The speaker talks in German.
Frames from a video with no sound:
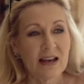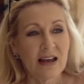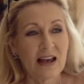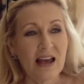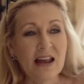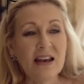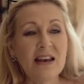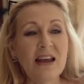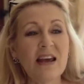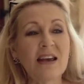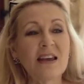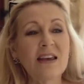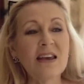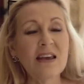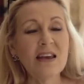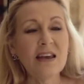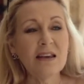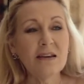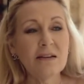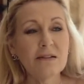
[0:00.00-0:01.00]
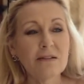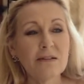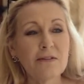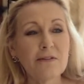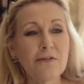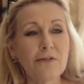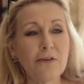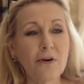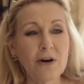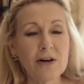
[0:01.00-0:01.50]
Energie
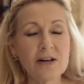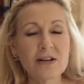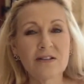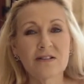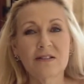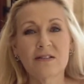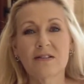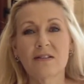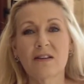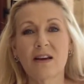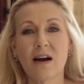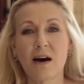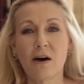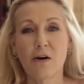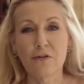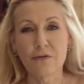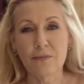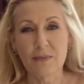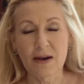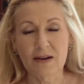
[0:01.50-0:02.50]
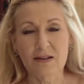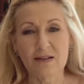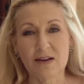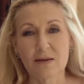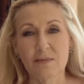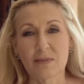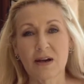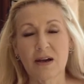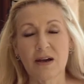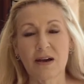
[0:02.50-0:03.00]
folgt der
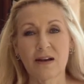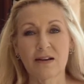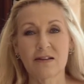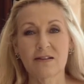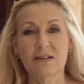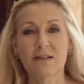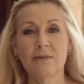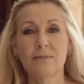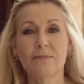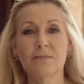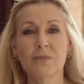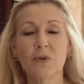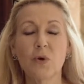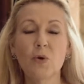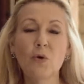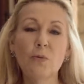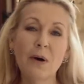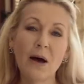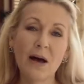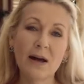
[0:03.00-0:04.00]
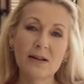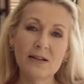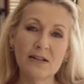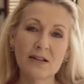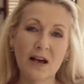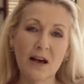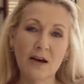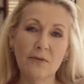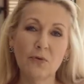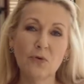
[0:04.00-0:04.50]
Aufmerksamkeit. Überall
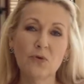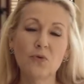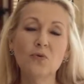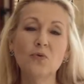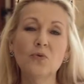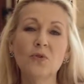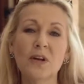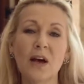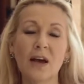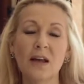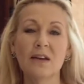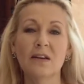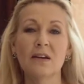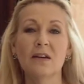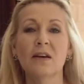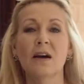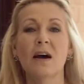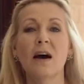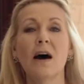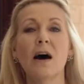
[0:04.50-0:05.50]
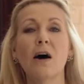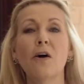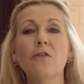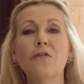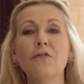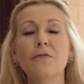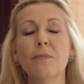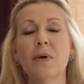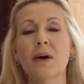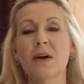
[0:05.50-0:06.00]
da, wo du deine
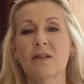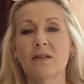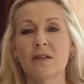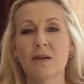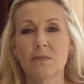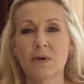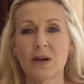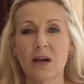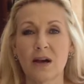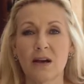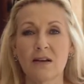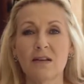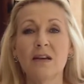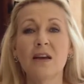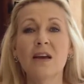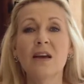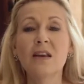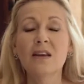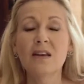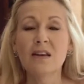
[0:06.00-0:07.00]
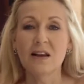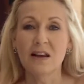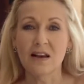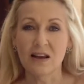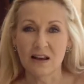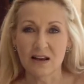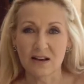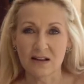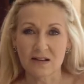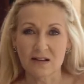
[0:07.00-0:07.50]
Aufmerksamkeit
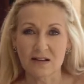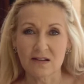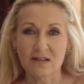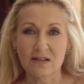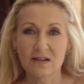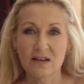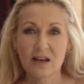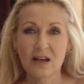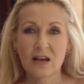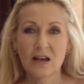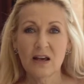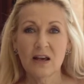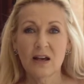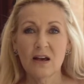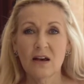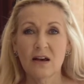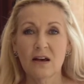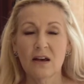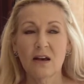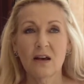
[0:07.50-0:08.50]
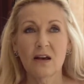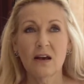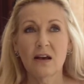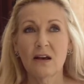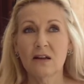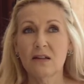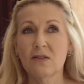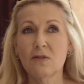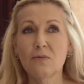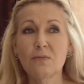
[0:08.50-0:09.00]
hinlegst,
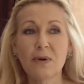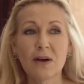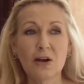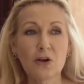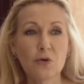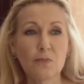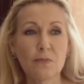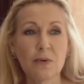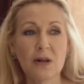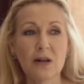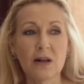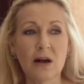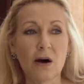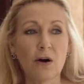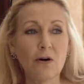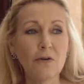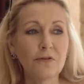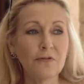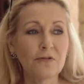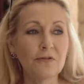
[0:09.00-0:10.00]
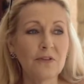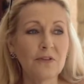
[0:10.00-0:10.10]
zum Beispiel auf